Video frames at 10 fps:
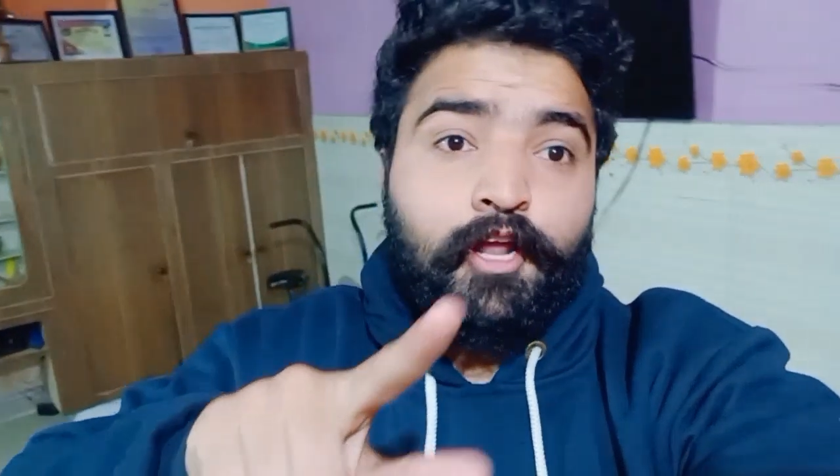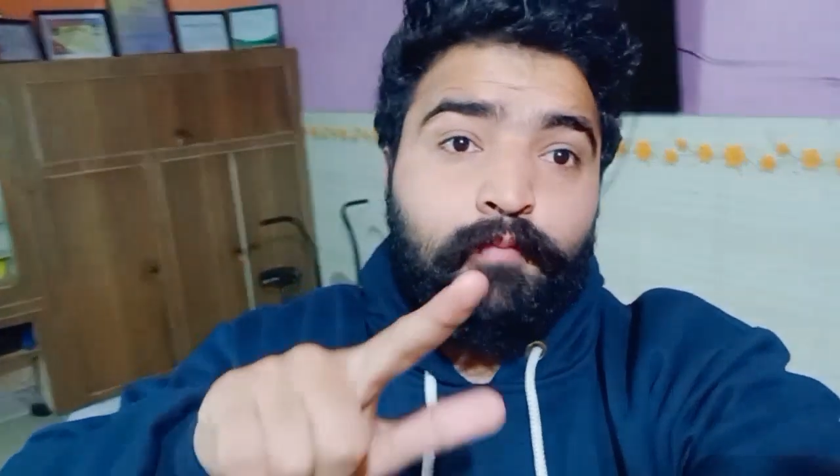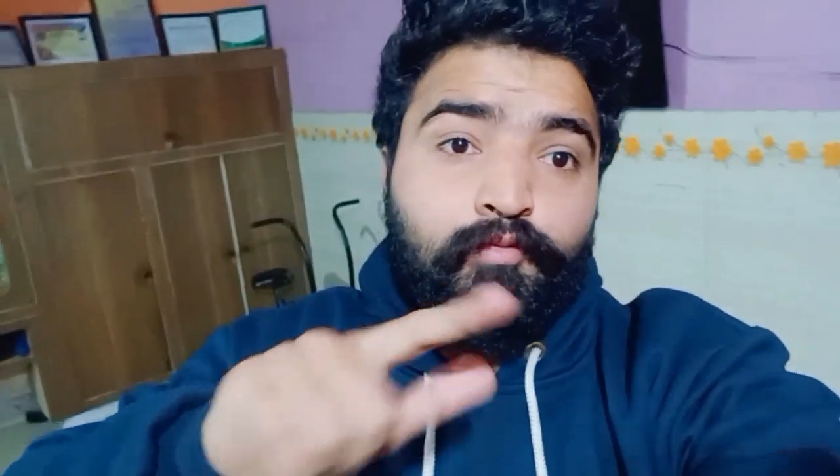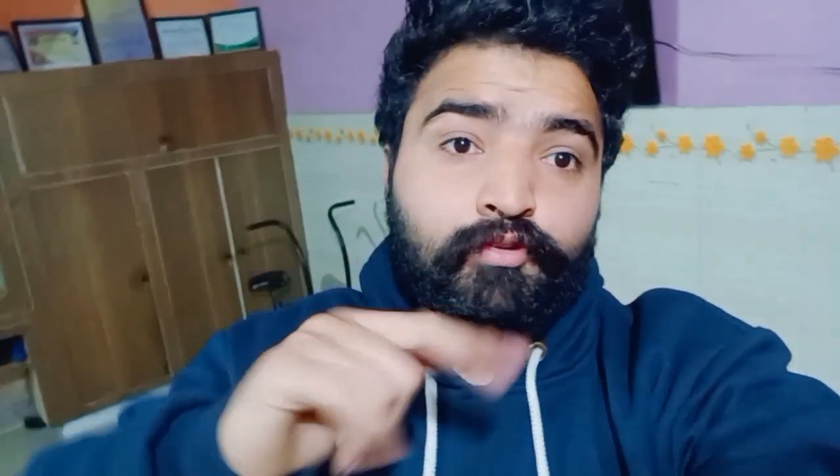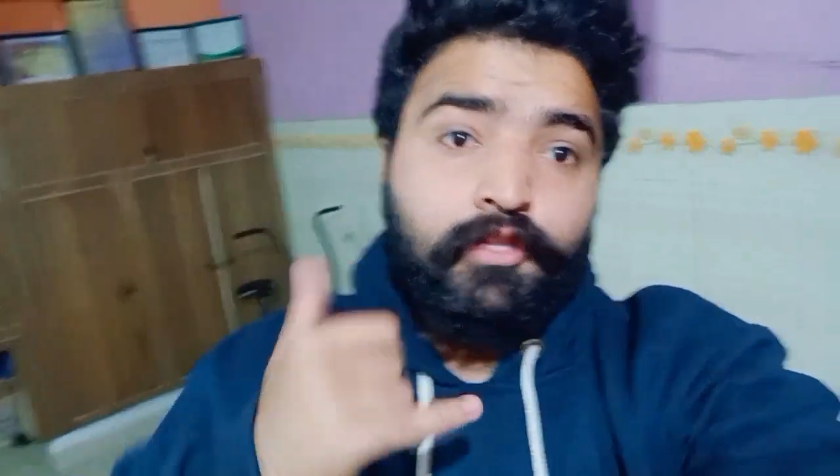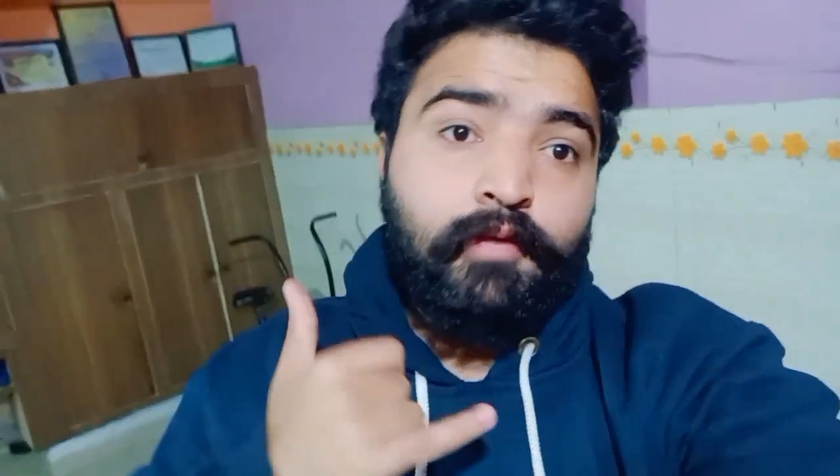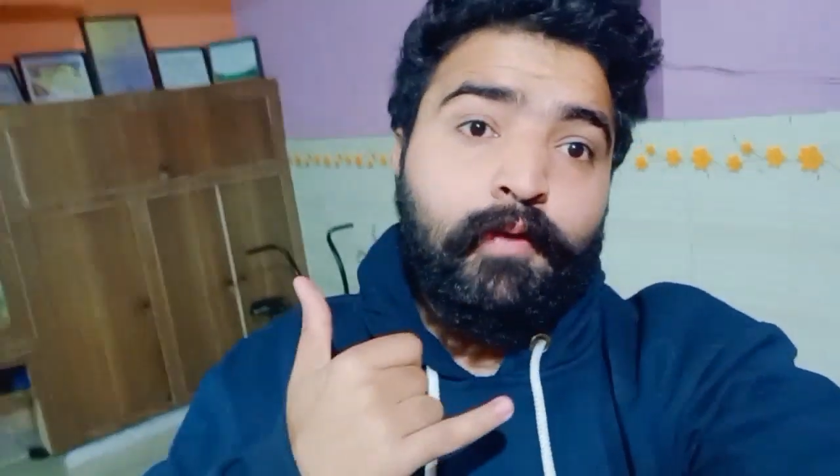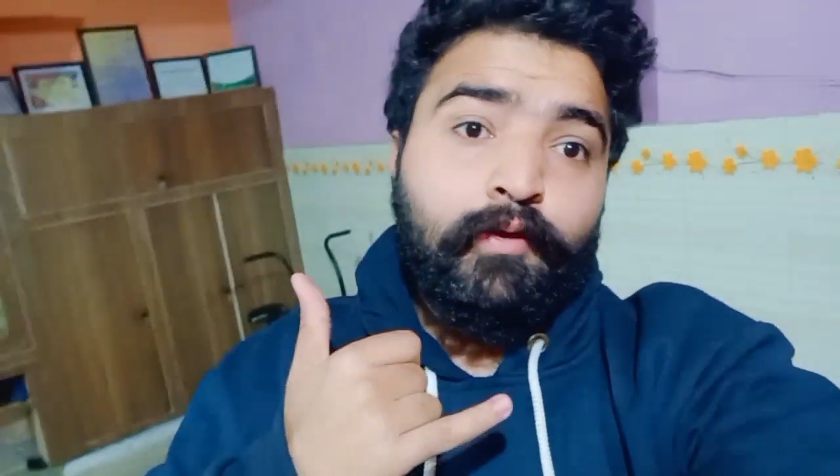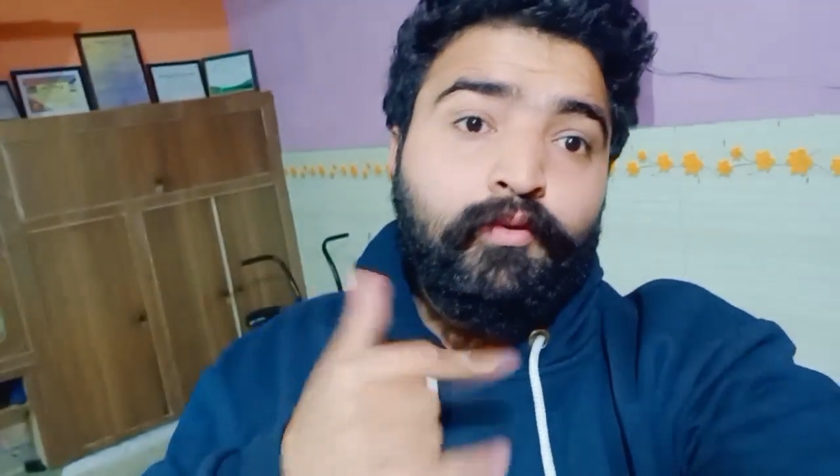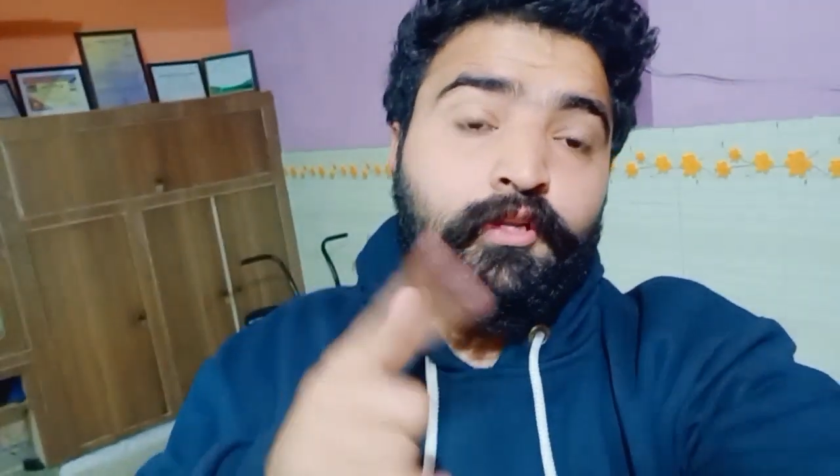टाइम उठते
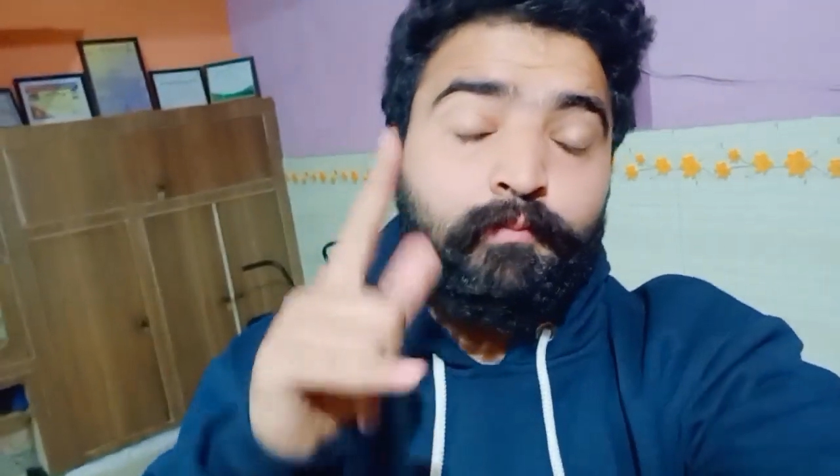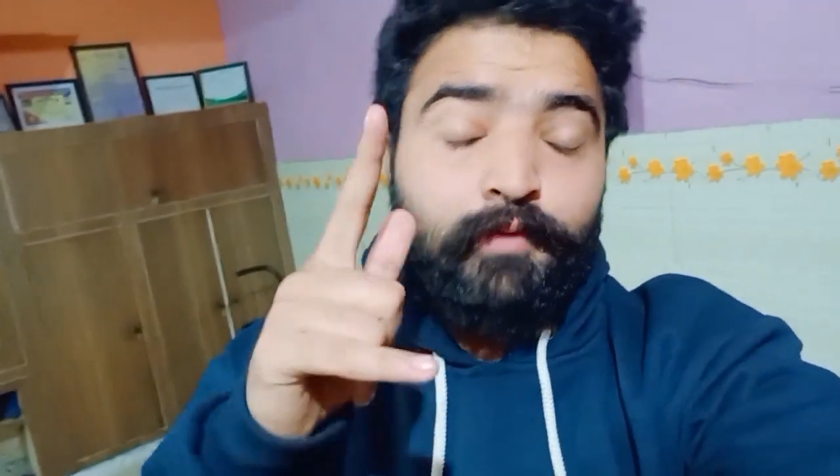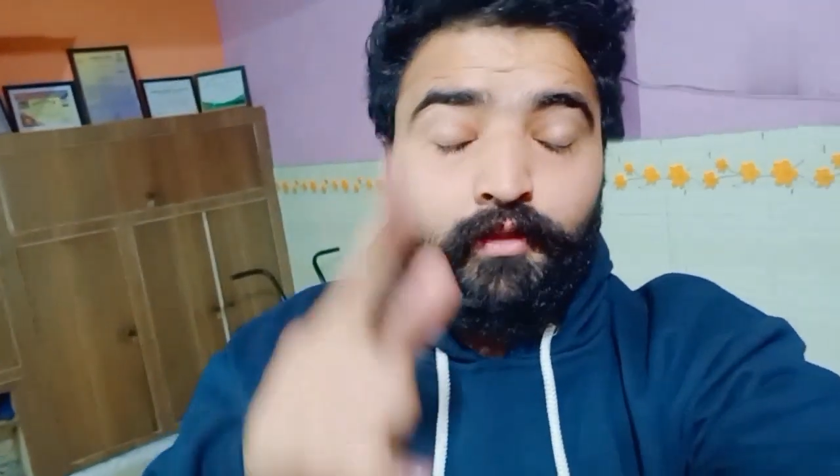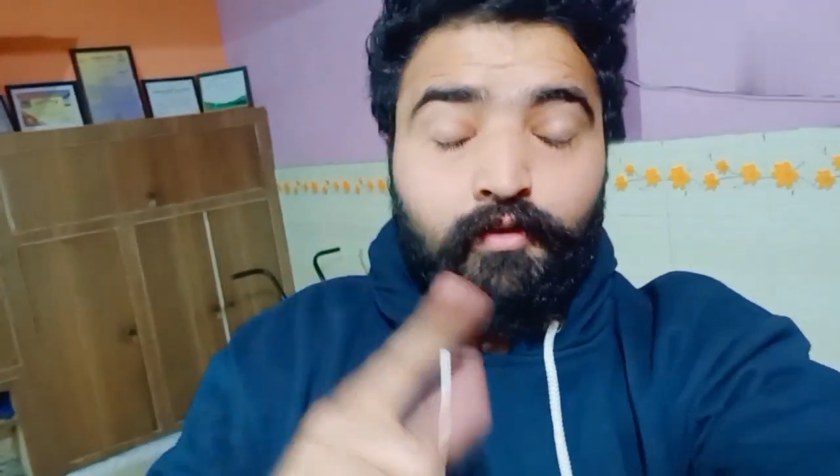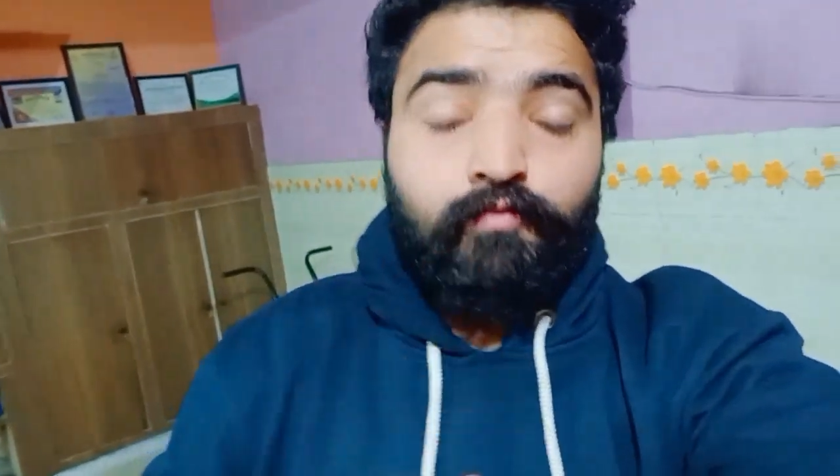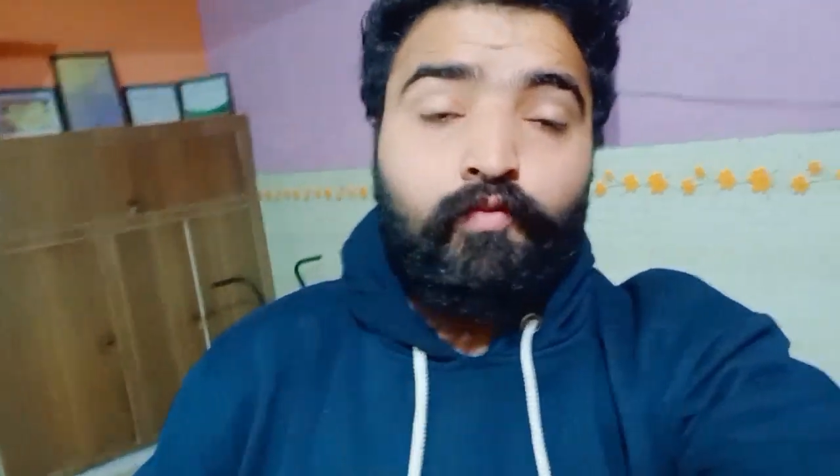भाई कुलदीप यादव